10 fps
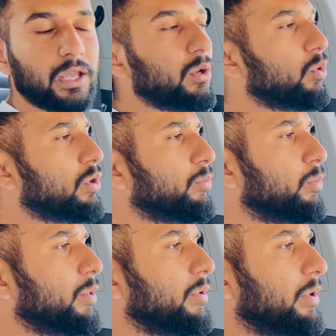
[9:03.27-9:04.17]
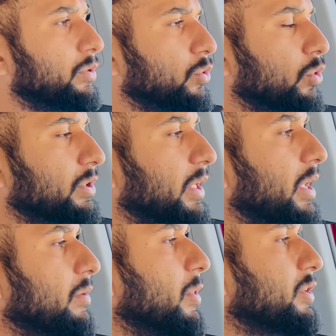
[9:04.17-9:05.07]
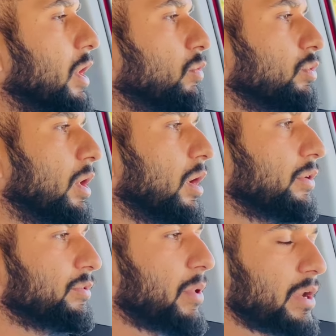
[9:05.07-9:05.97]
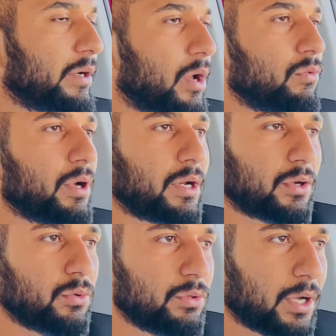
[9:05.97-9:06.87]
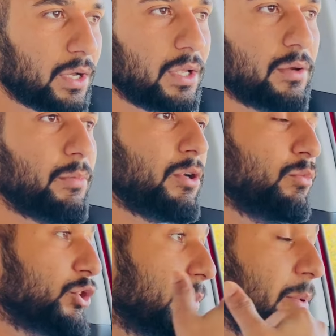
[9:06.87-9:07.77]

कई लोग सोचते हैं मैं जाऊंगा सामान उठाऊंगा रखूंगा बट मुझे